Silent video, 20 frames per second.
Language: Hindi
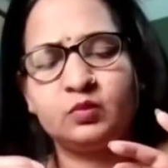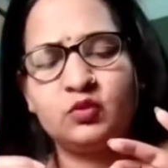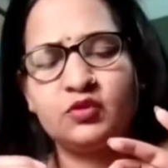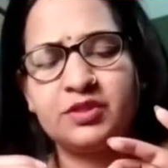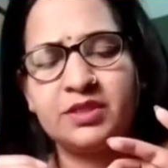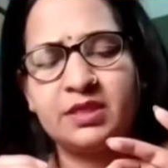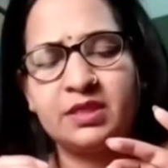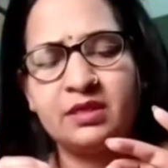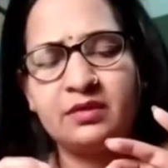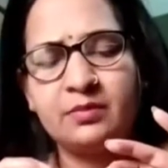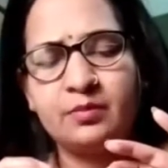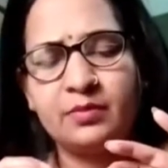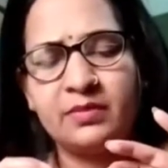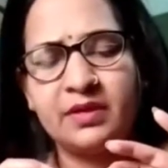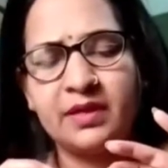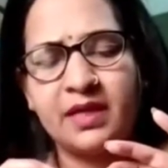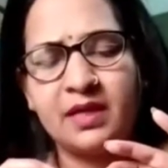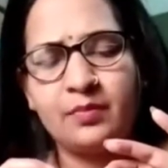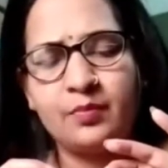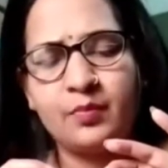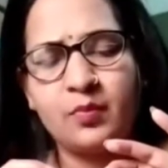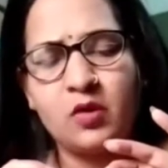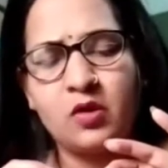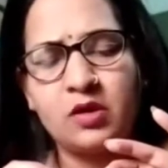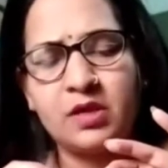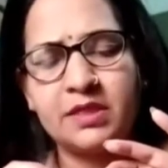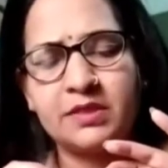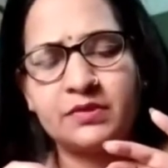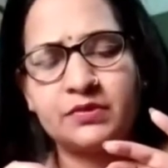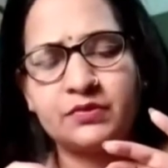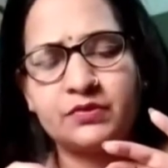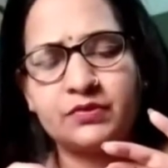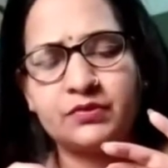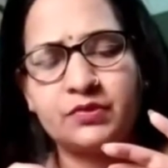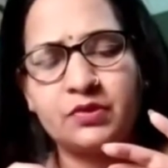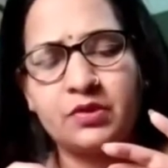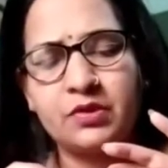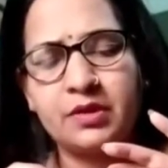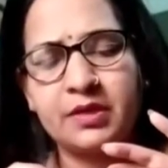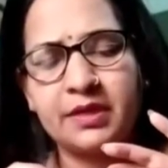मुझे ना नेल पॉलिश
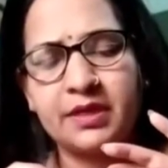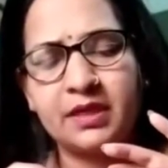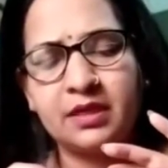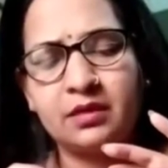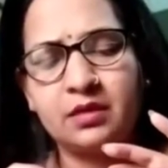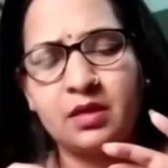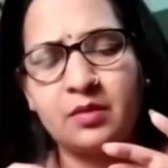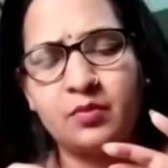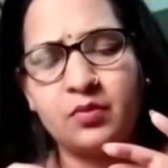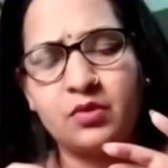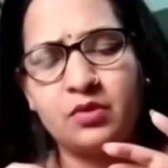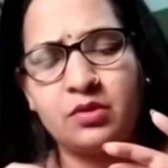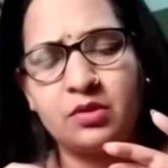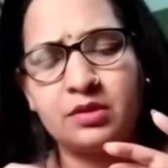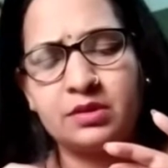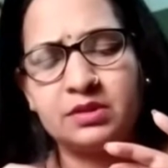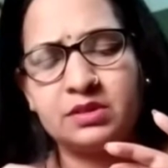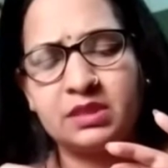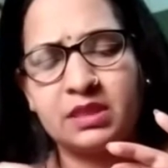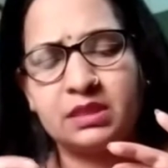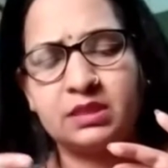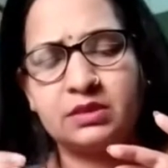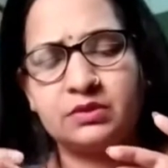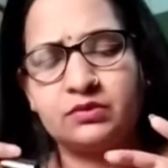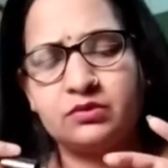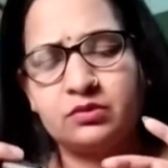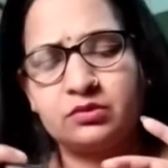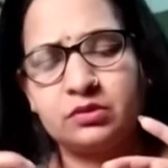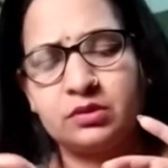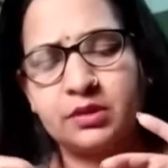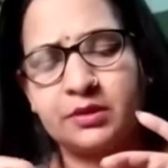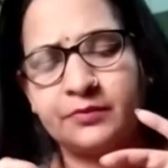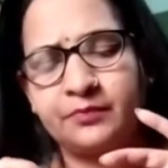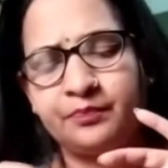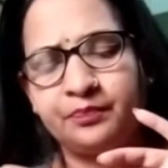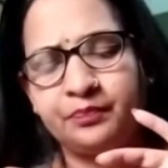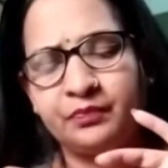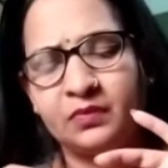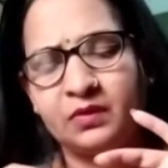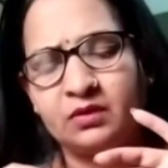और रिंग का बहुत ज़्यादा शौक था
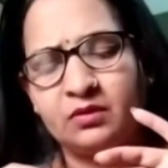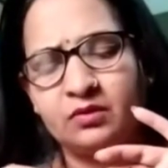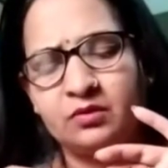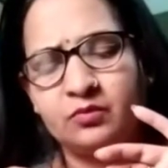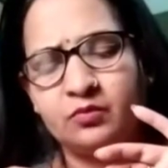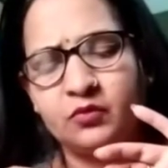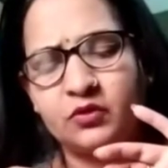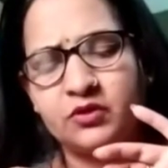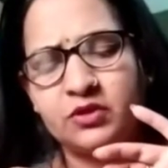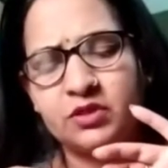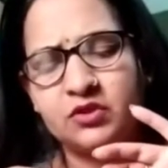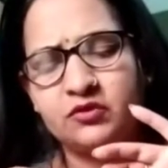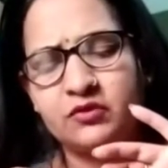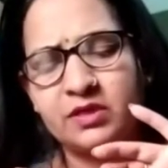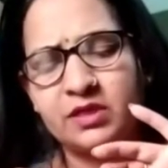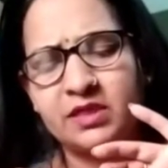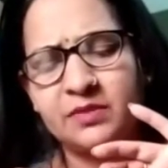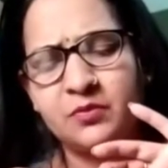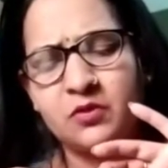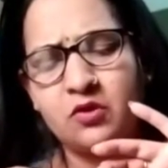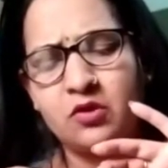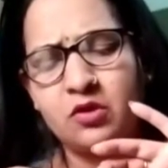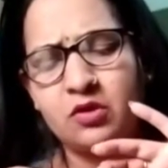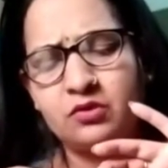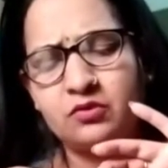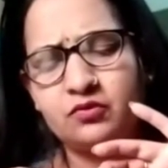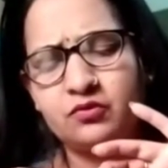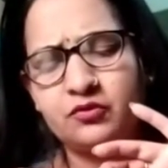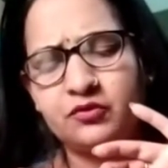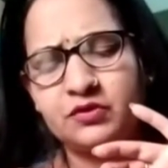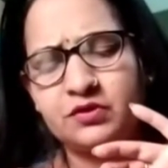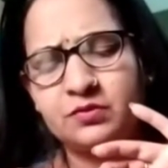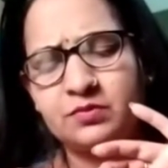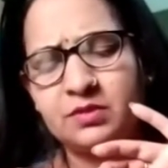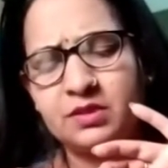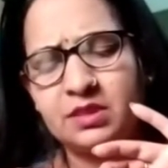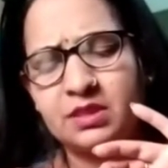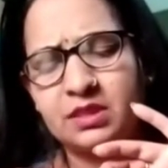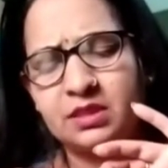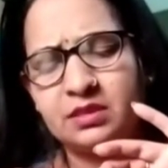मुझे ज्वेलरी में और कुछ
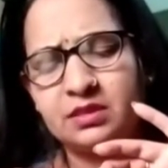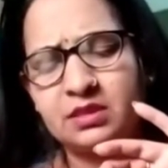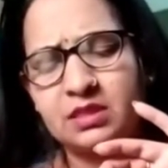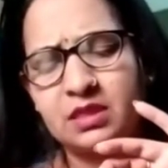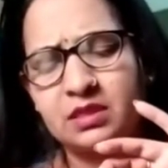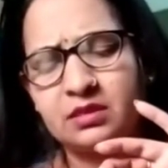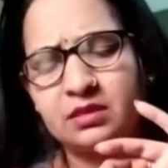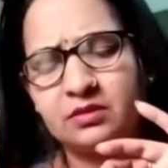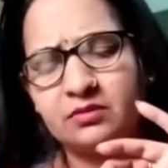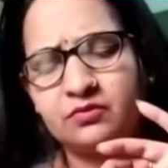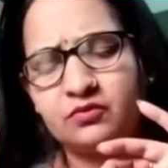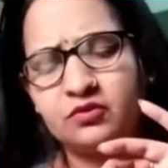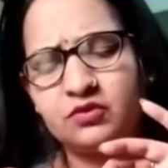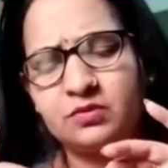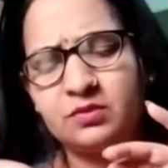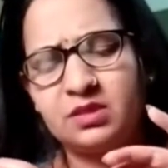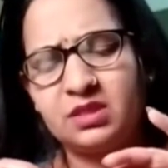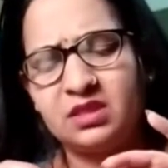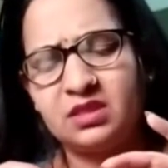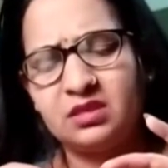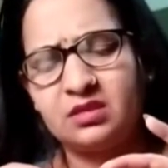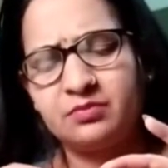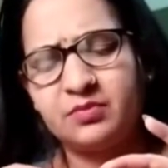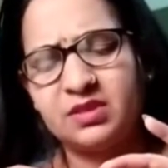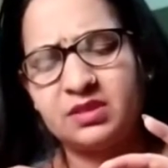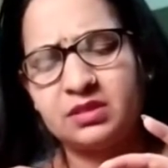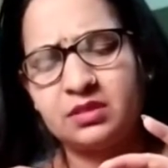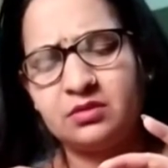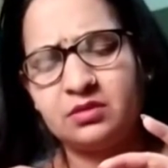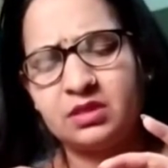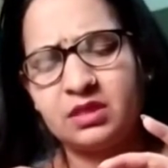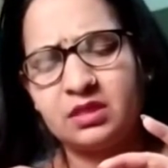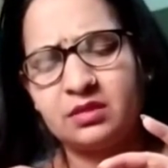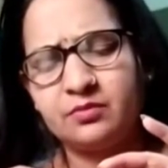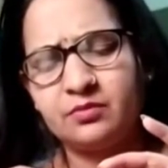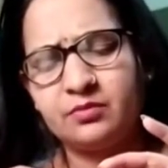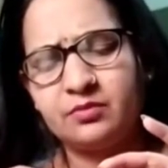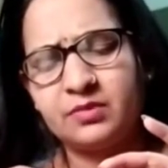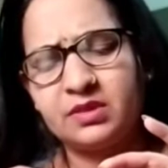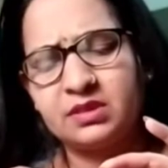भी नहीं ज़्यादा कुछ भी नहीं है पसंद था
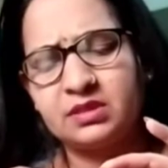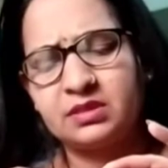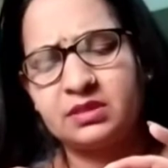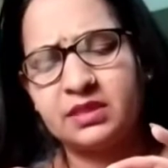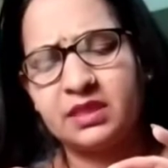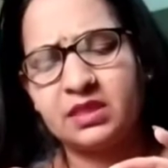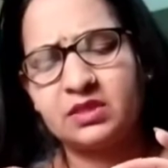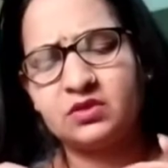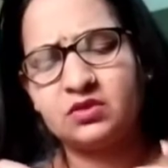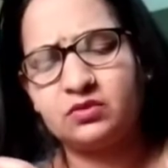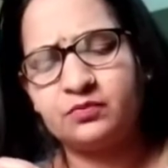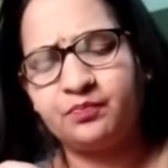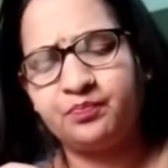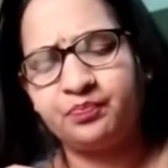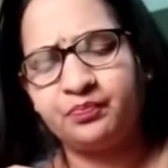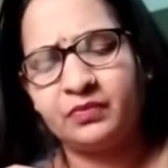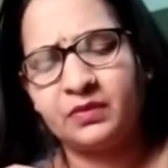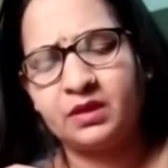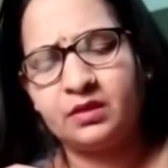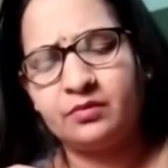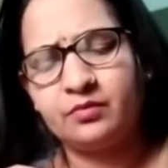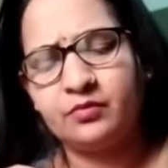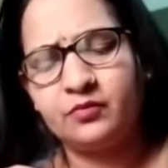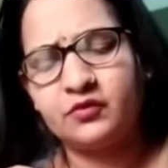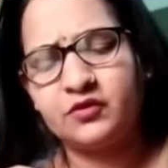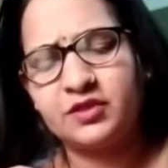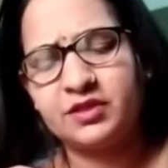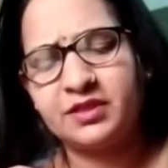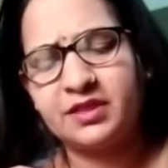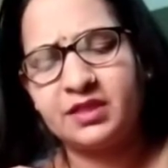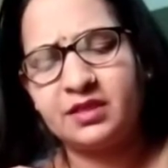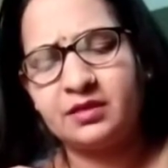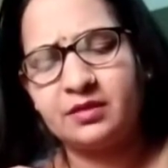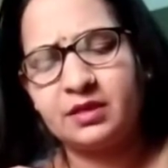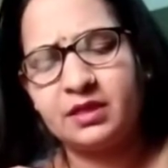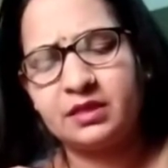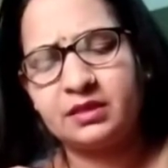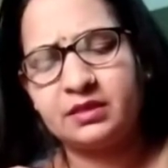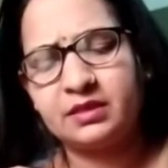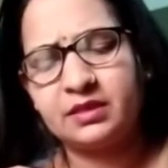बस एक मुझे रिंग
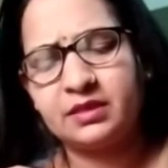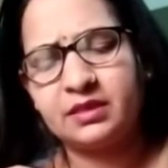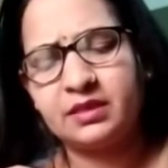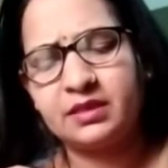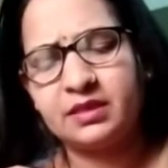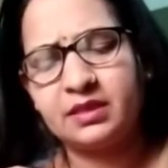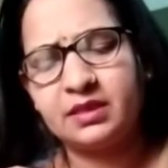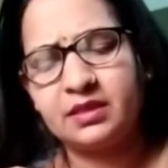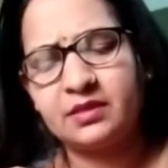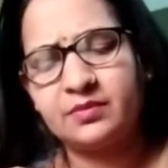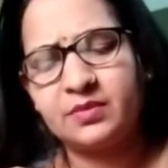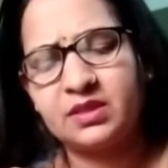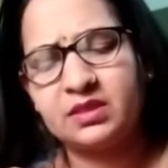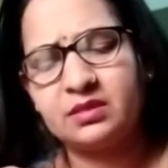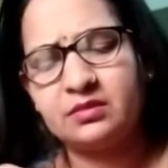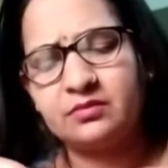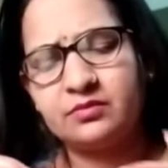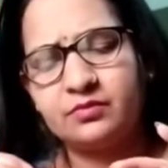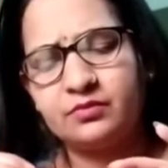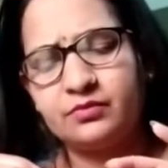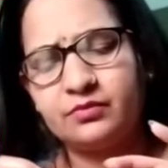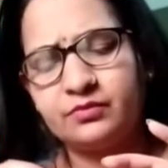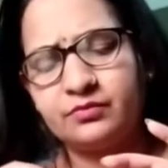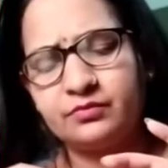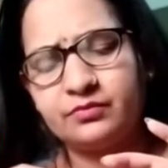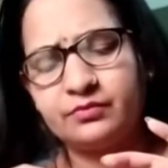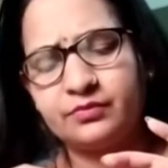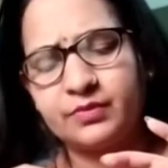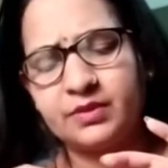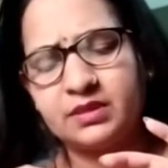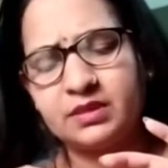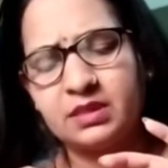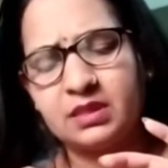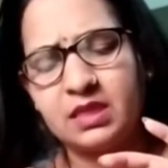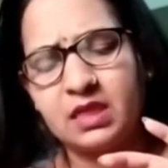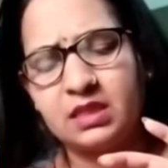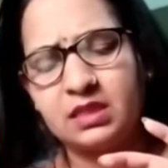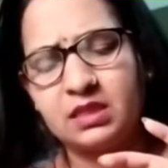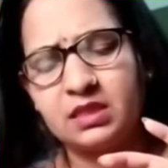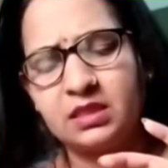हर तरह के रिंग के पसंद
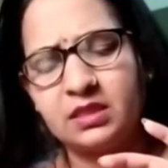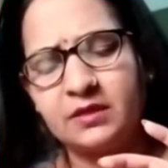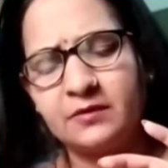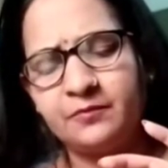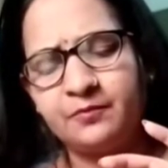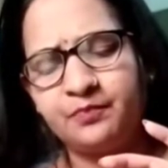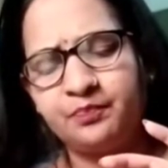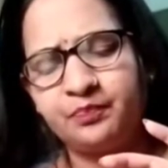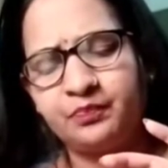पसंद आते थे